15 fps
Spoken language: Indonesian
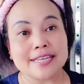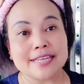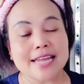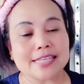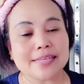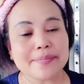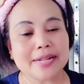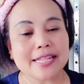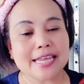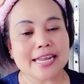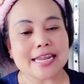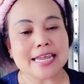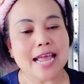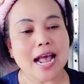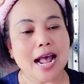Nah, seperti
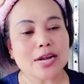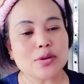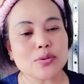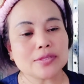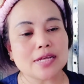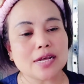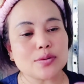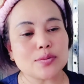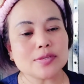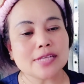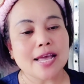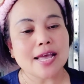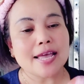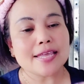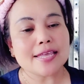ini aduk
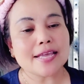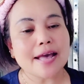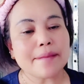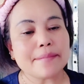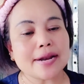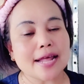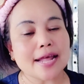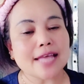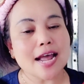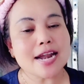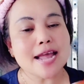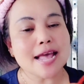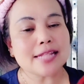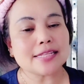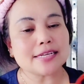terus hingga
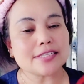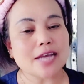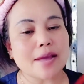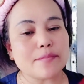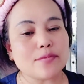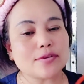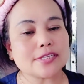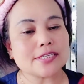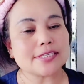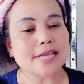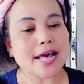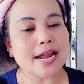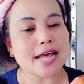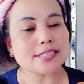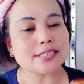merata dan tercampur
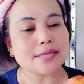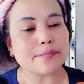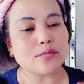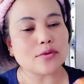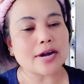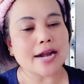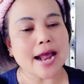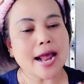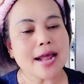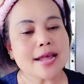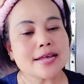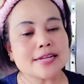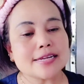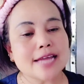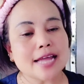secara sempurna
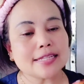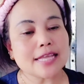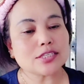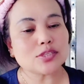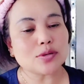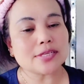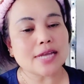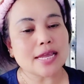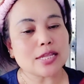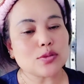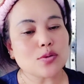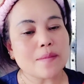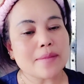dan teksturnya itu